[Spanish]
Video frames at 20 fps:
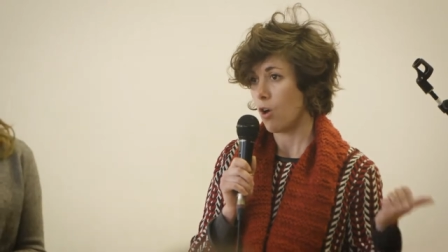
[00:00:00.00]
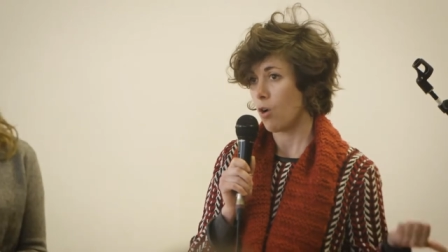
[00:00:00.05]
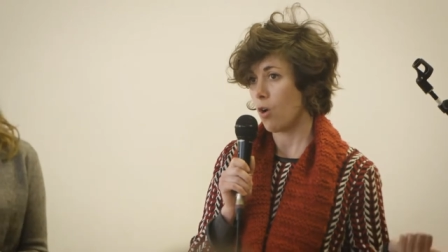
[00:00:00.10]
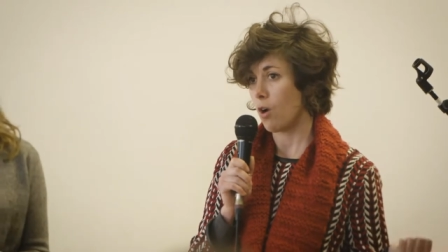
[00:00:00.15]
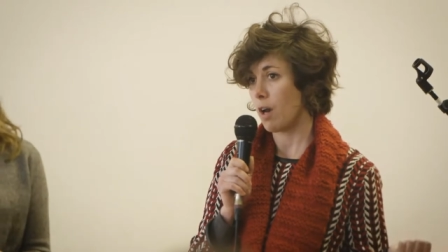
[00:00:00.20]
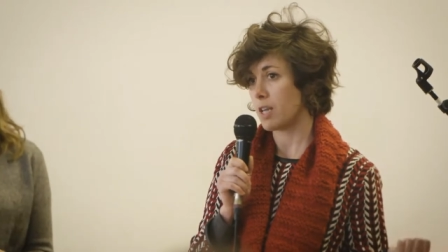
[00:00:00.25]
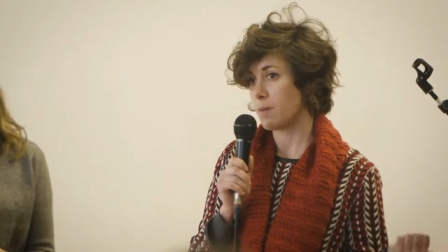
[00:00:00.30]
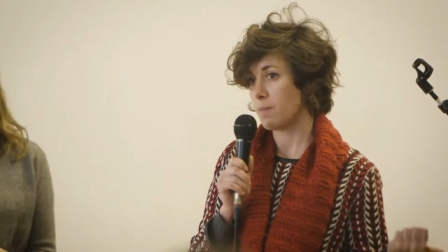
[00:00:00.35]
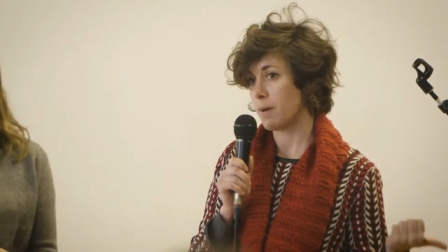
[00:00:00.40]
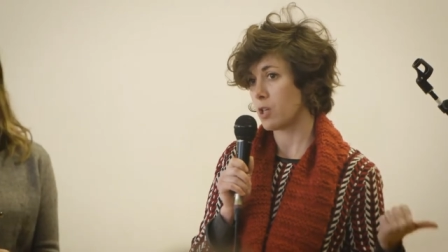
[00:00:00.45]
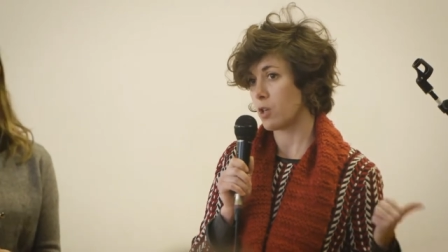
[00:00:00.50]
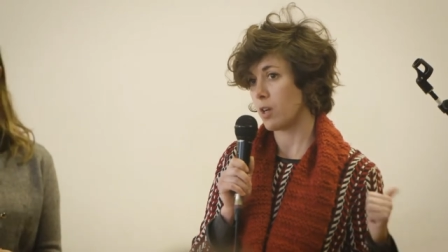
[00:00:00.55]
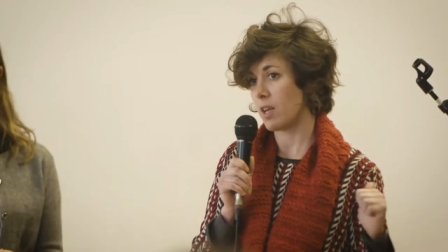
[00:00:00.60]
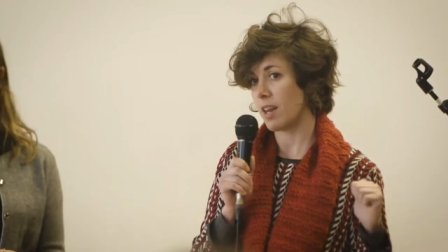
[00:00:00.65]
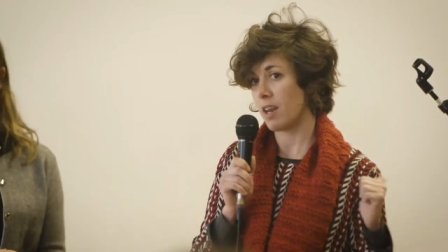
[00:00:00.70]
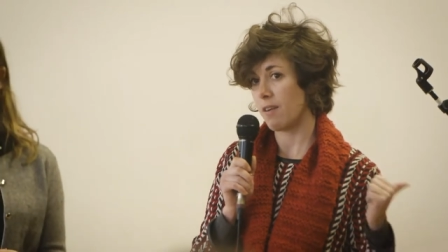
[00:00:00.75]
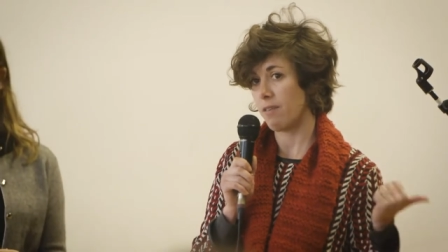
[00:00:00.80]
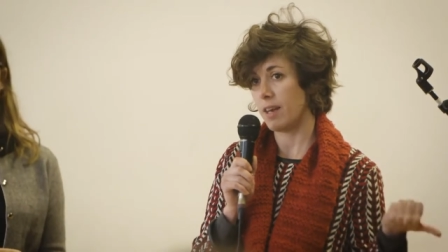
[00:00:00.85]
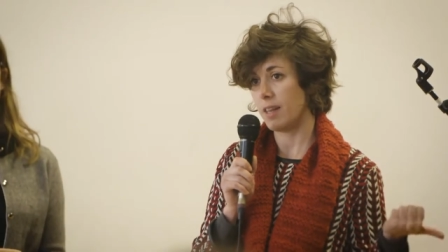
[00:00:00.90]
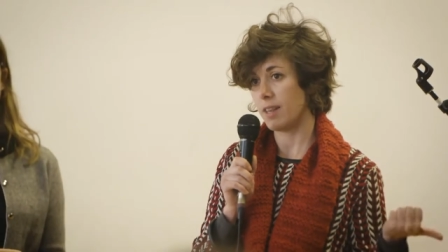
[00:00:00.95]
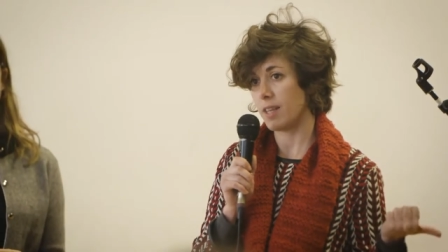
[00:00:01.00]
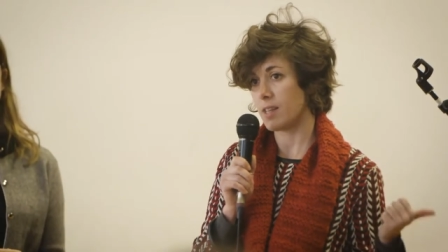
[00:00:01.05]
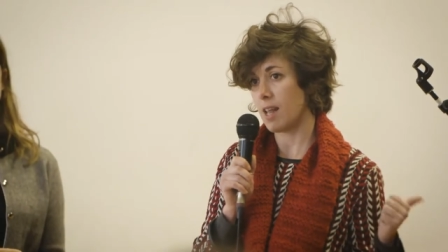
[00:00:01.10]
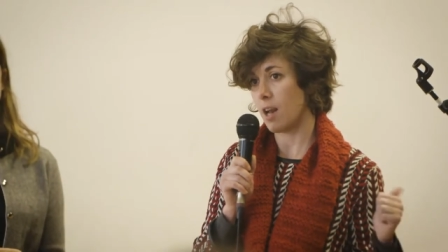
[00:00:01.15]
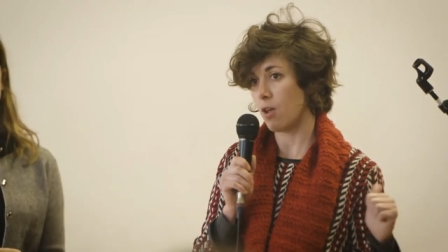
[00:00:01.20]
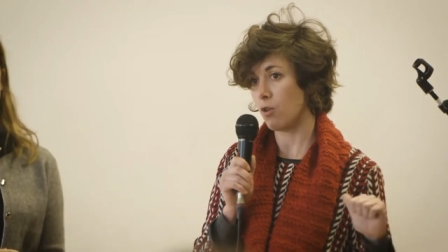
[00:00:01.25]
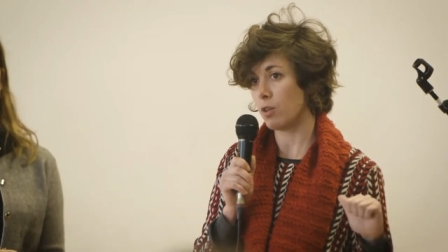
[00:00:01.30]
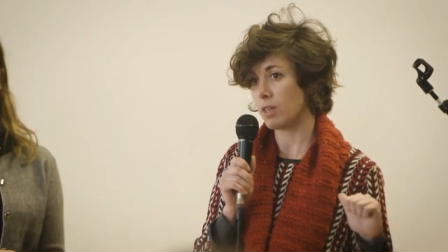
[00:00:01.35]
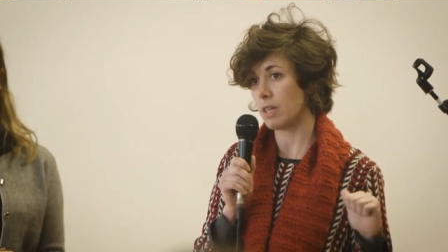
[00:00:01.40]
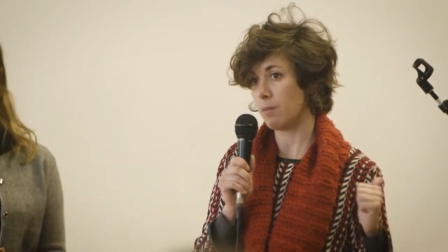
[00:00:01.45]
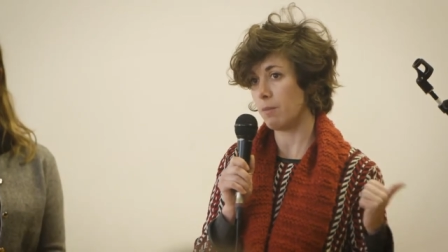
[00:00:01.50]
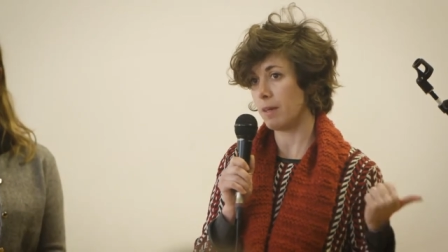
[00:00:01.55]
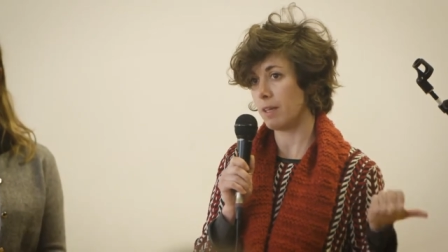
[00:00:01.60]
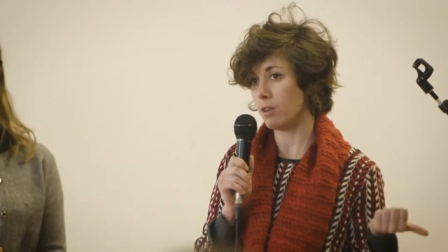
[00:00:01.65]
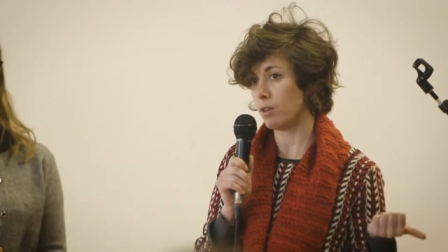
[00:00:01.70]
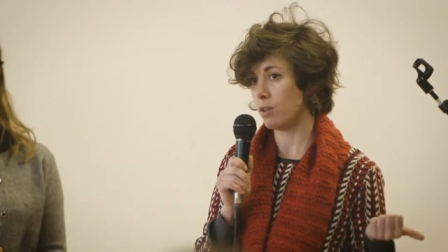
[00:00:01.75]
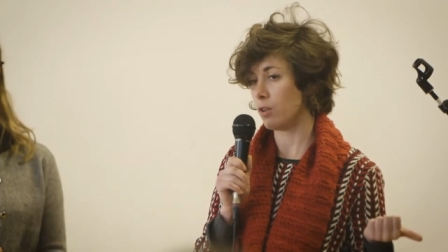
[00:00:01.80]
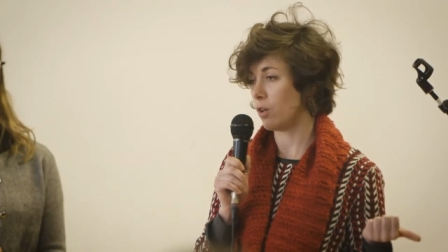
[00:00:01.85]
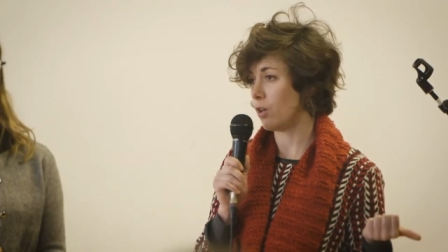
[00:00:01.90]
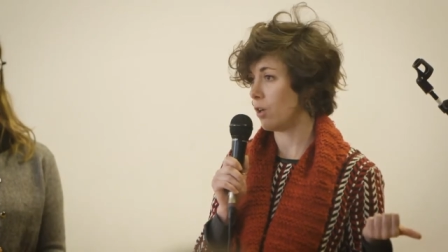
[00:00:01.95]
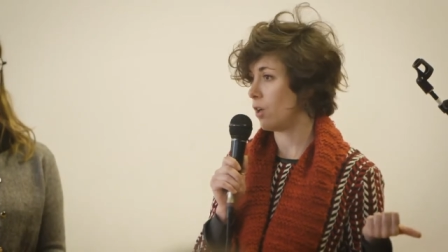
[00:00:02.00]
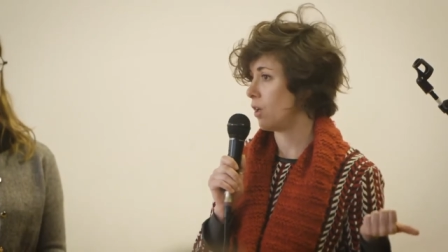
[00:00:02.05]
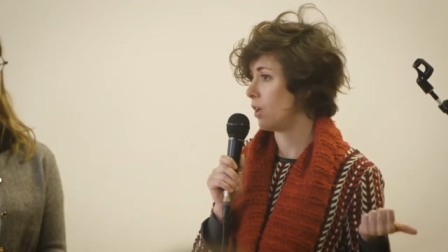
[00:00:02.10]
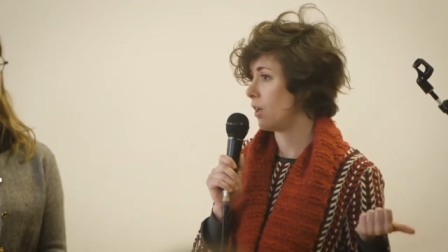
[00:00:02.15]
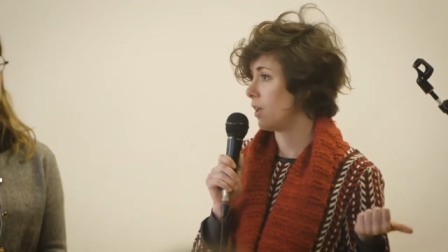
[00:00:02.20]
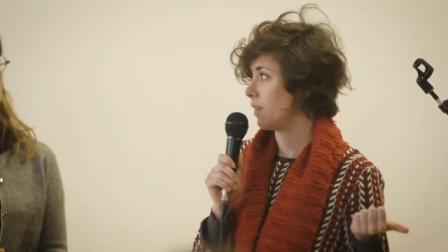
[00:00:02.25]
con las personas referentes del ayuntamiento,